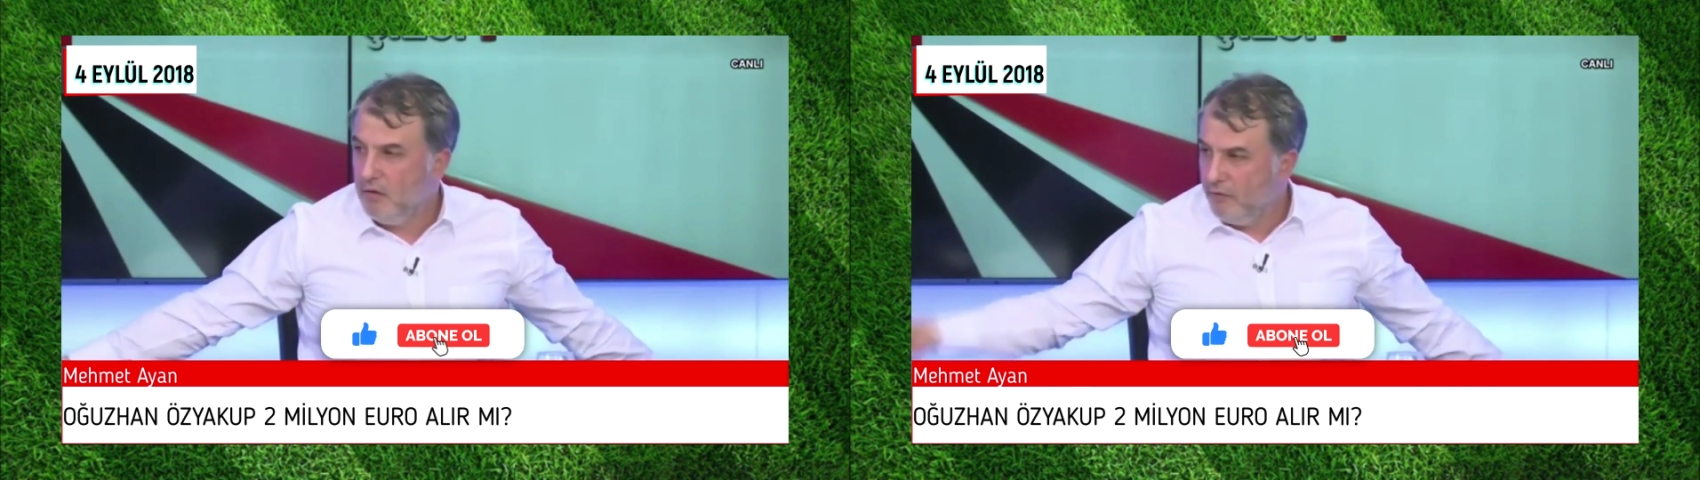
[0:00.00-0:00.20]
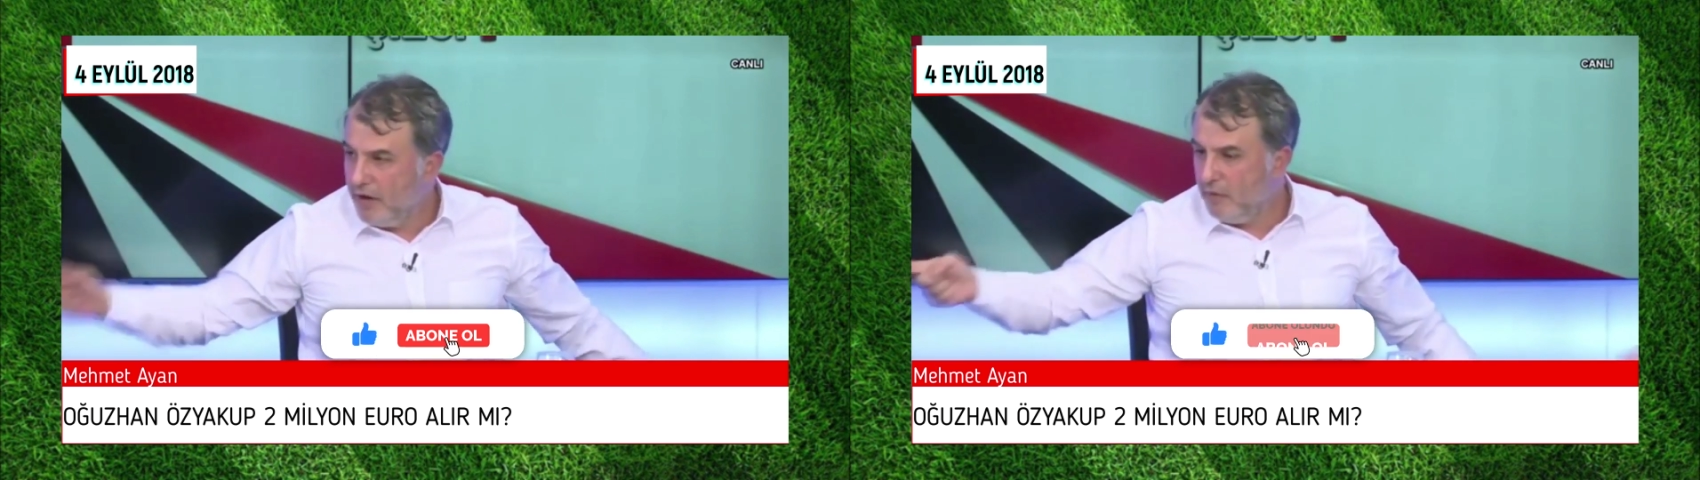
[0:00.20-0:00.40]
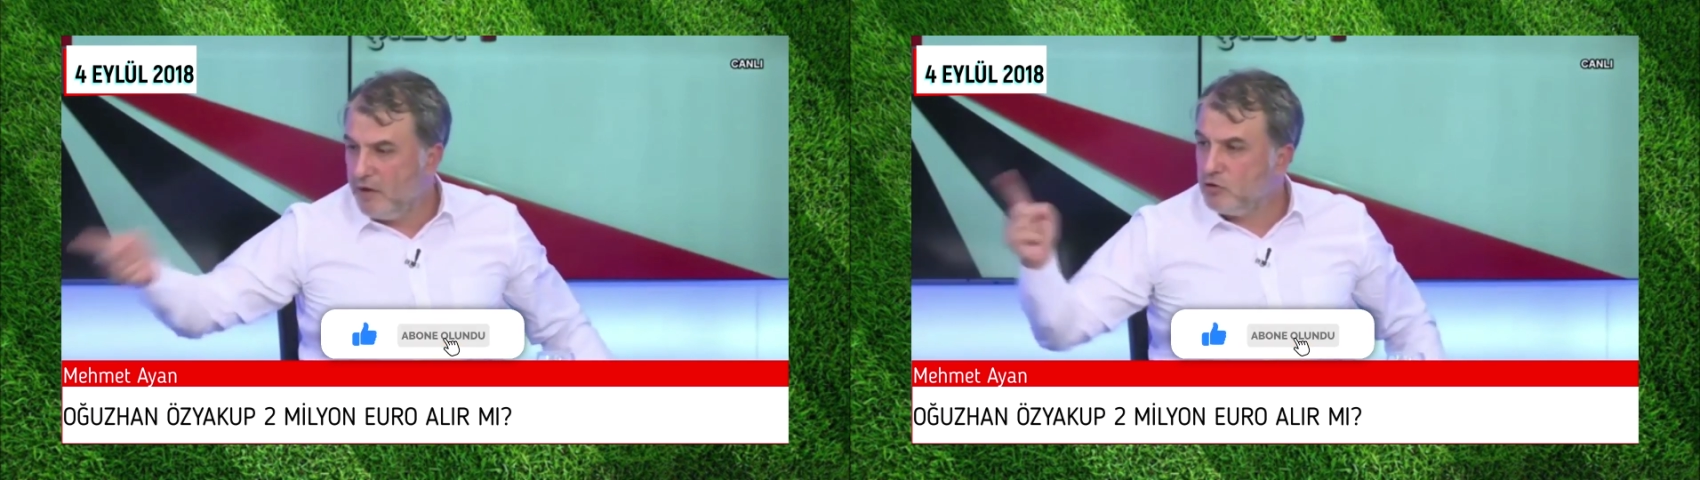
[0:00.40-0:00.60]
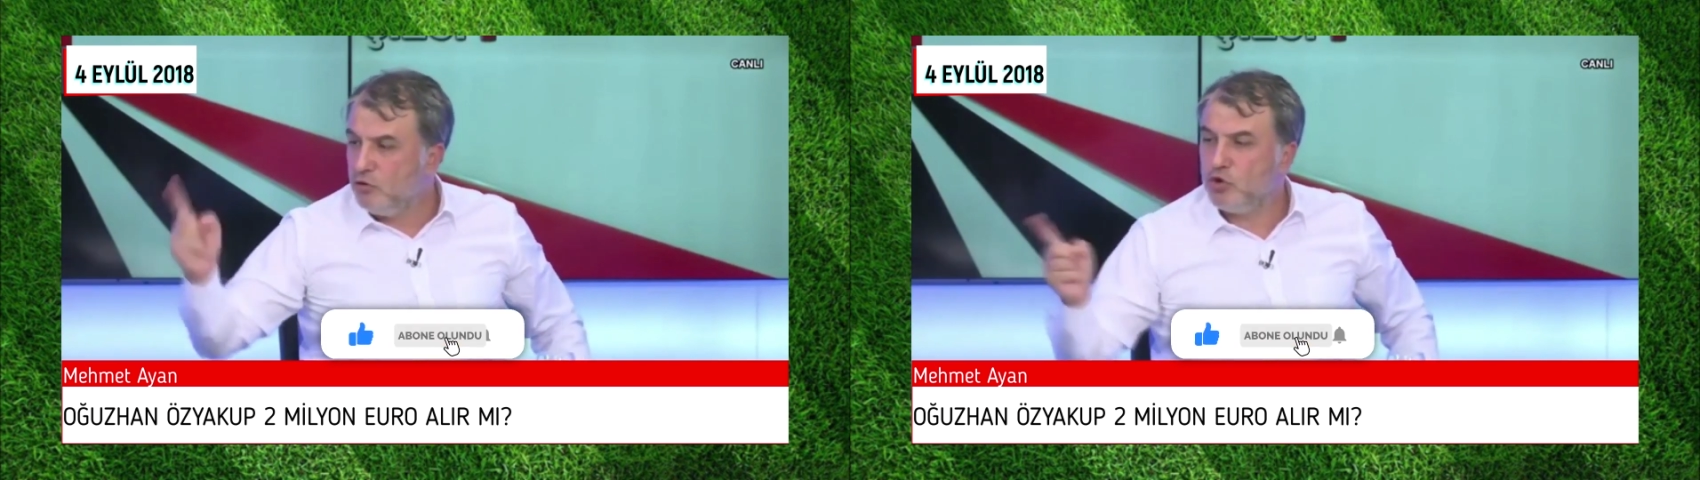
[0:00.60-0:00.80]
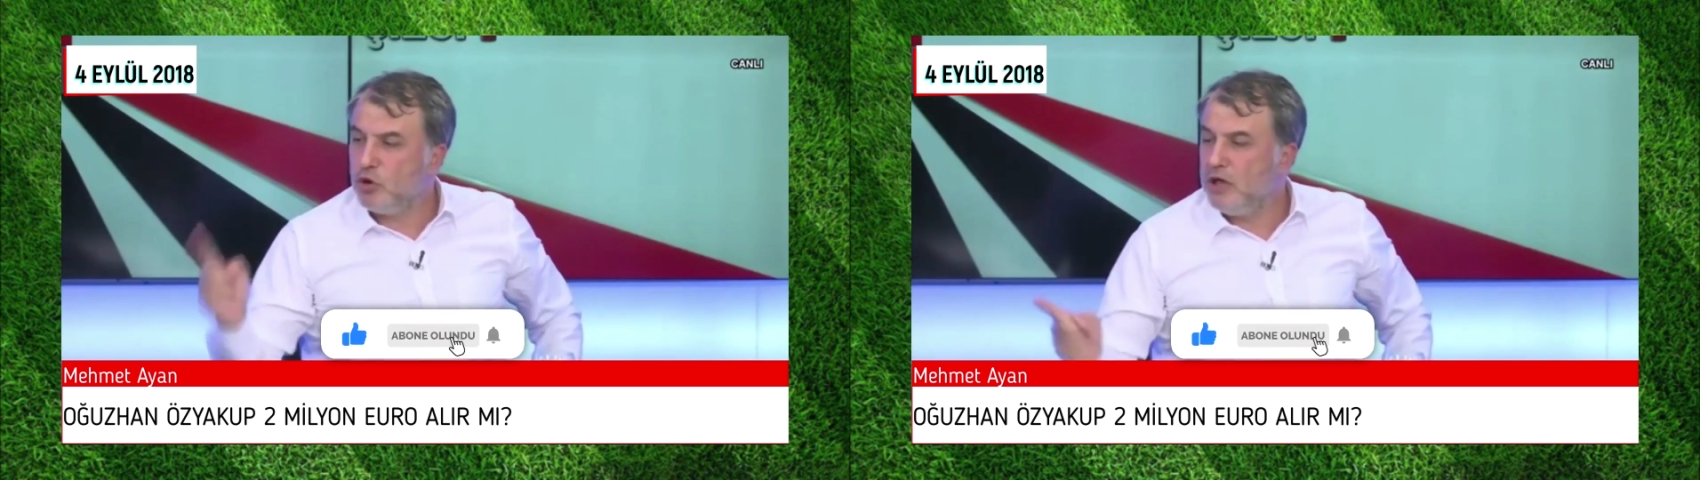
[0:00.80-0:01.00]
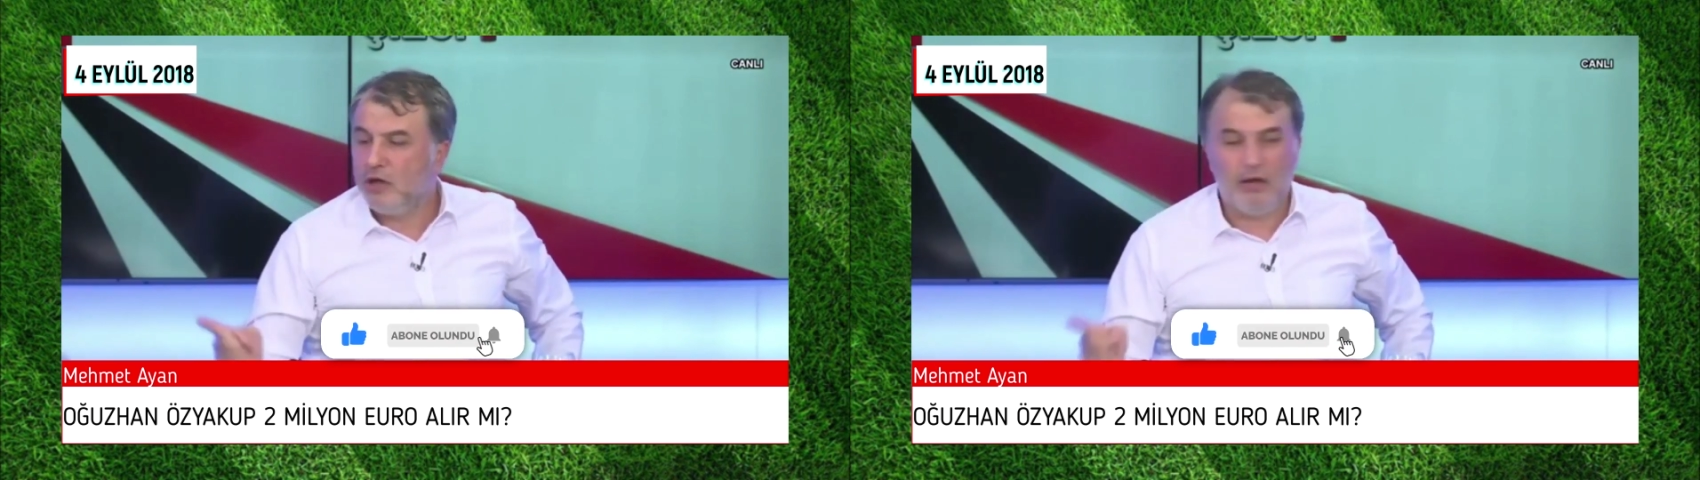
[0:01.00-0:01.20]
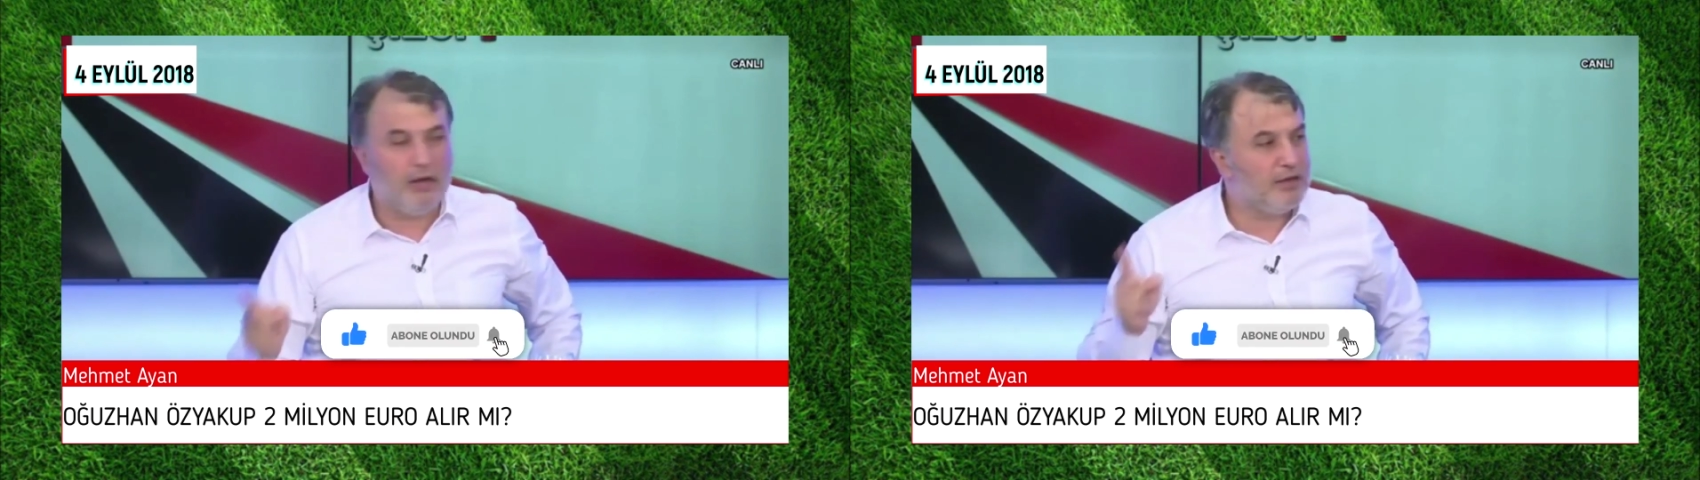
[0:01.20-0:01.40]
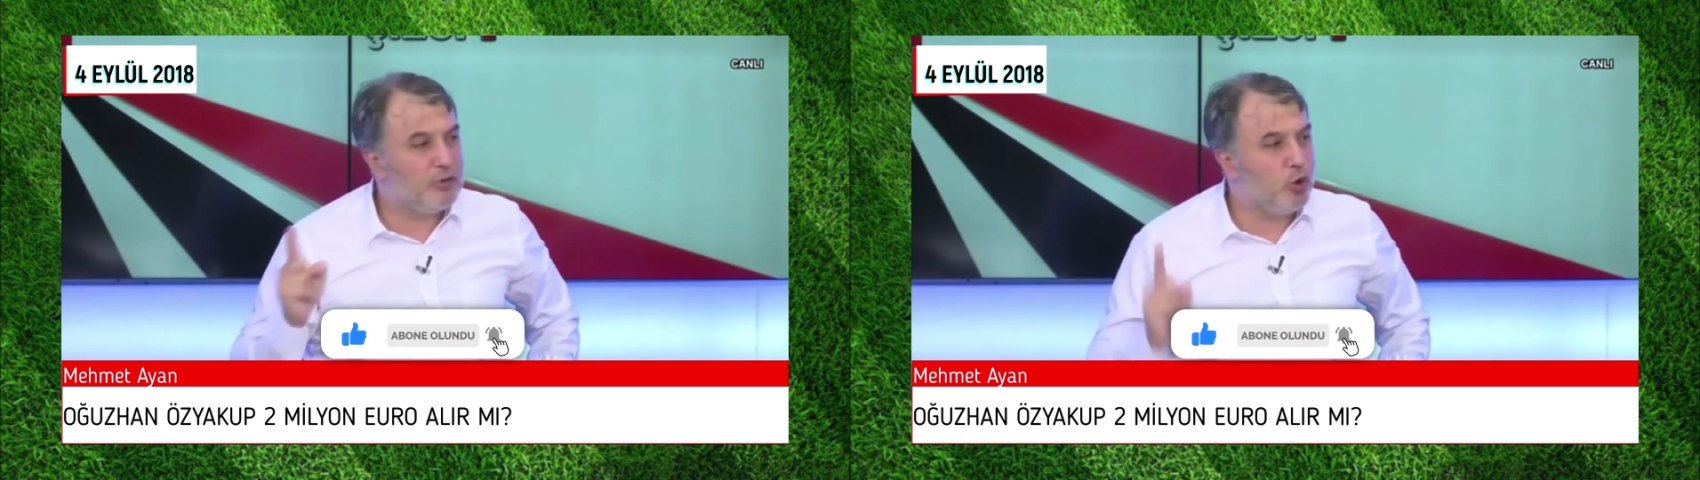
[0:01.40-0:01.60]
Fenerbahçe onu çok iyi
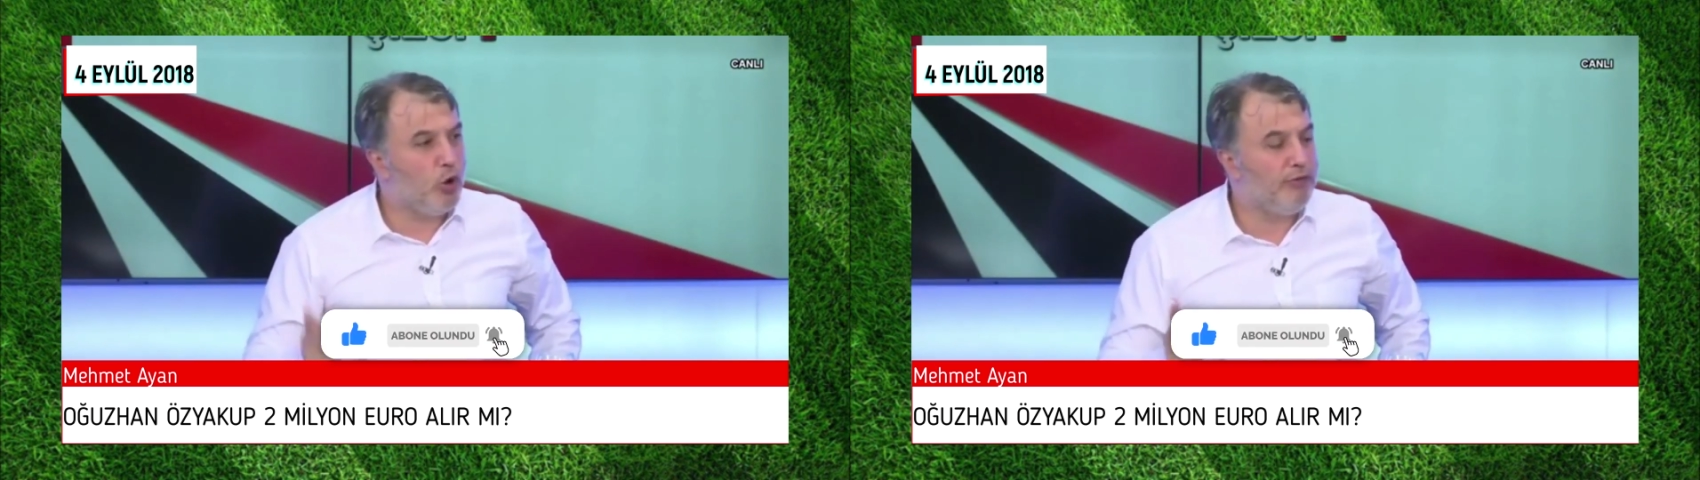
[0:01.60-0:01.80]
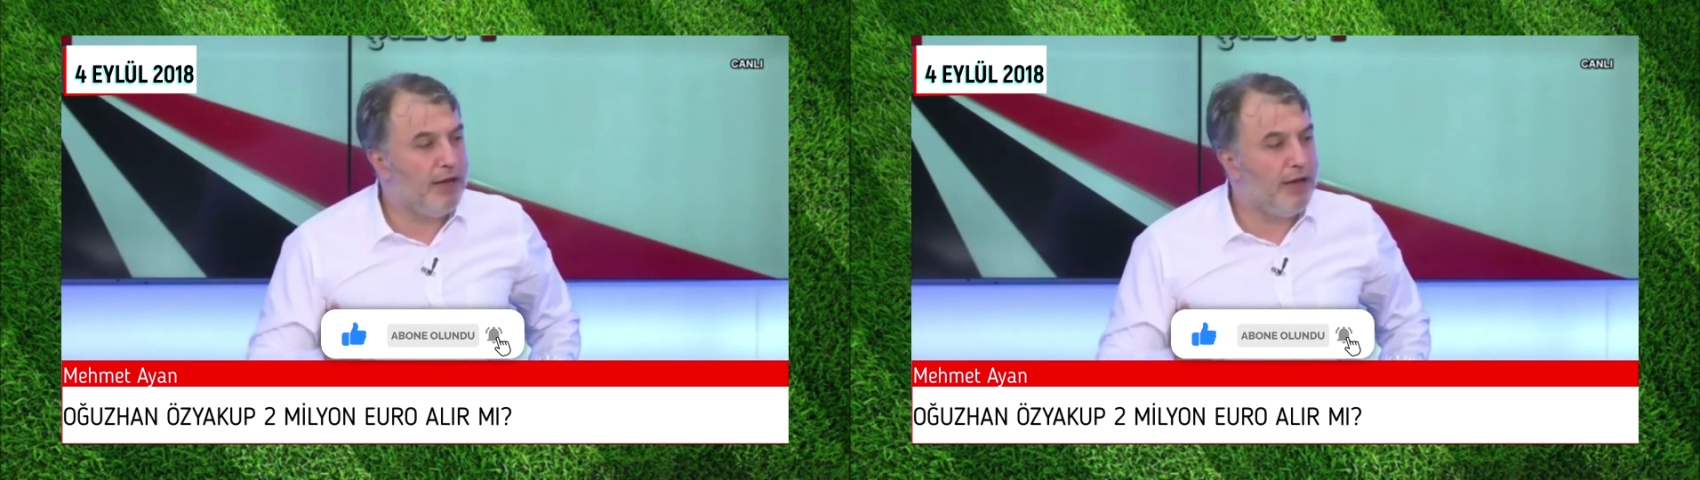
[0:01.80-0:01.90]
hatırladı. Sov'da